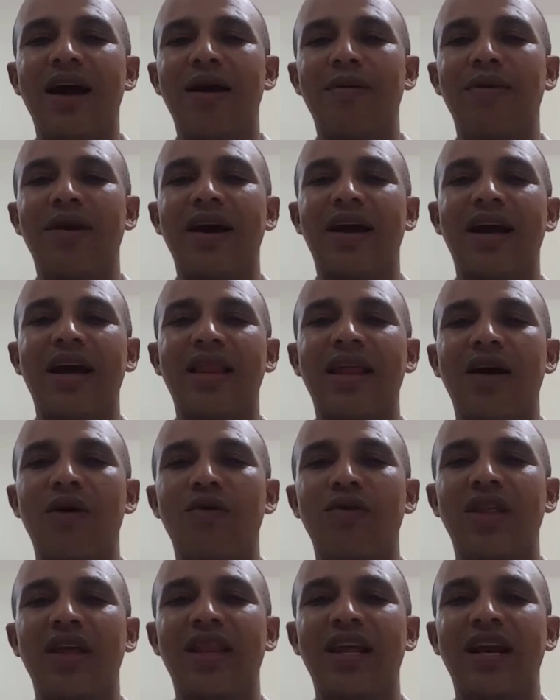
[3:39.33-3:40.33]
Habla cada
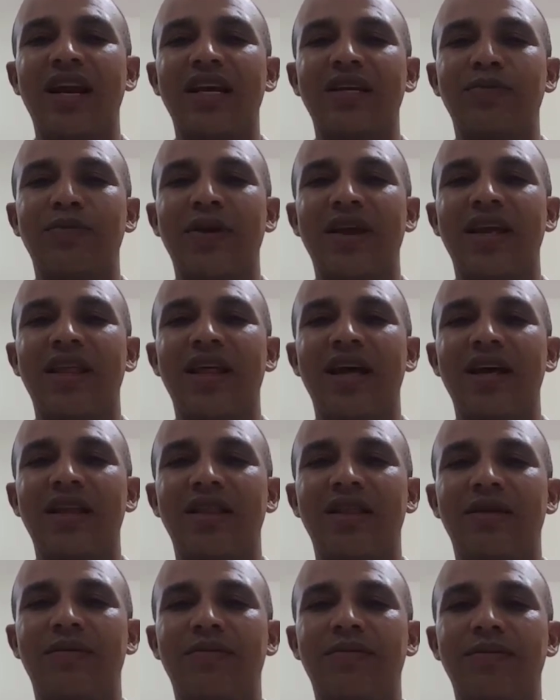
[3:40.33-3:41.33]
una de las
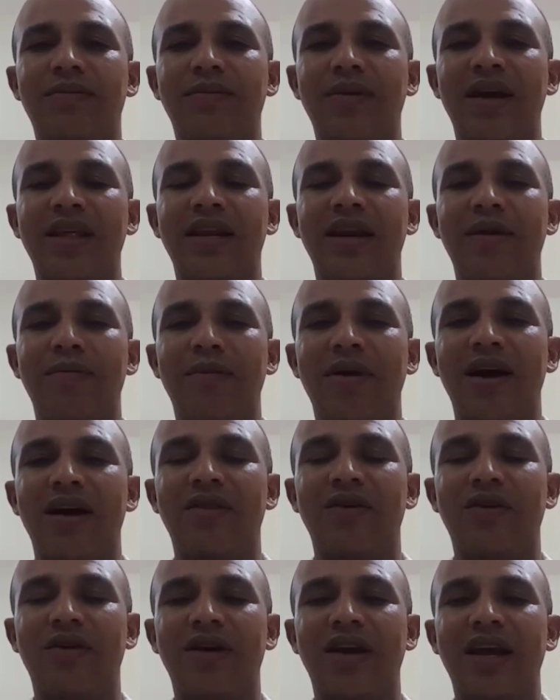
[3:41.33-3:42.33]
vidas, Padre
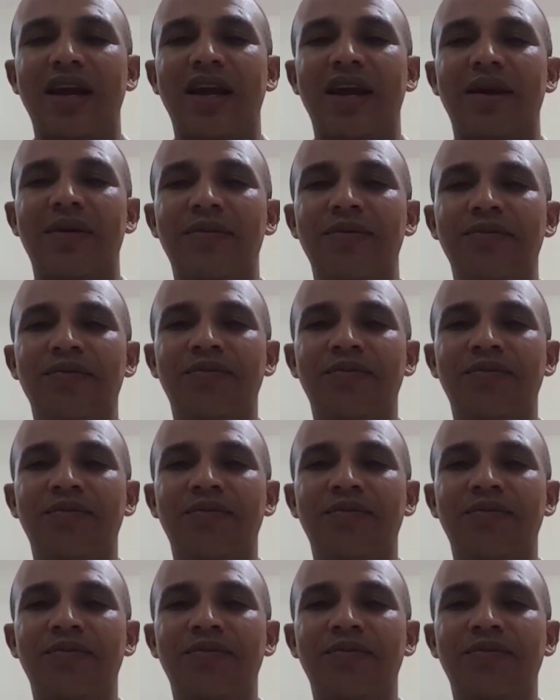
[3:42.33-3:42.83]
amado, que